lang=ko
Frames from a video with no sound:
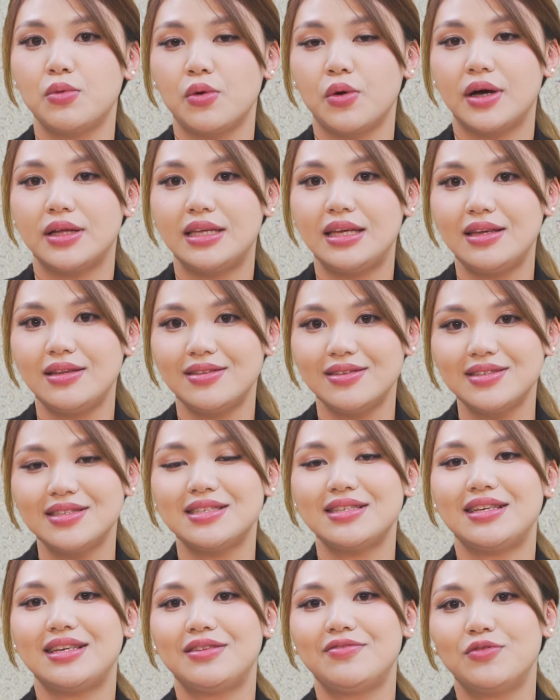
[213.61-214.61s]
공간이
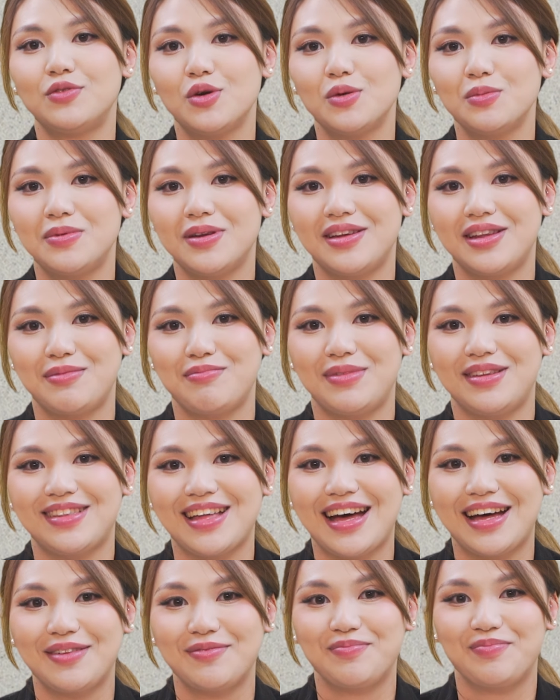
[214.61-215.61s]
특징인 플로어
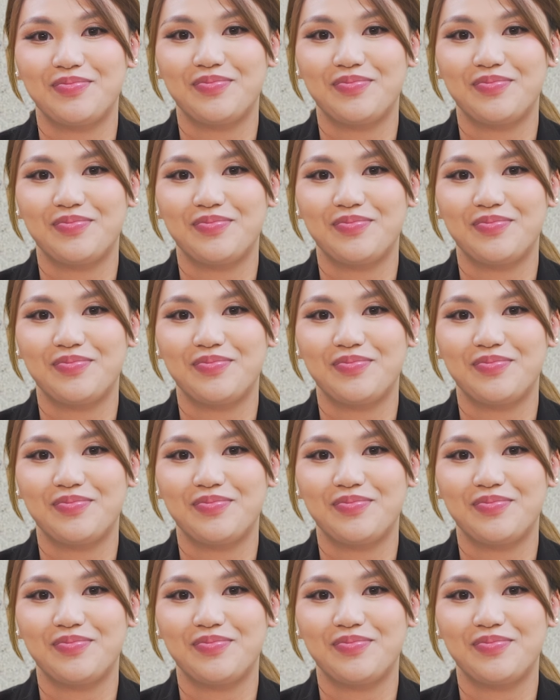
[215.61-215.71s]
플랜입니다.